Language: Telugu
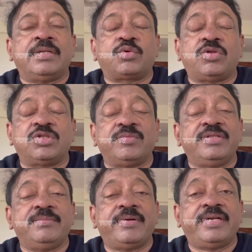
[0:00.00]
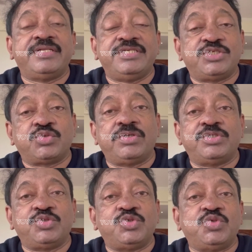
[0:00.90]
కొంతమంది మర్డర్ చేసి
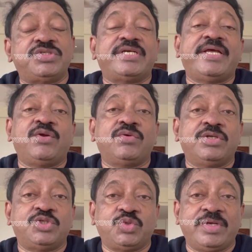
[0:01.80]
ఉండొచ్చు సూసైడ్ అయి ఉండొచ్చు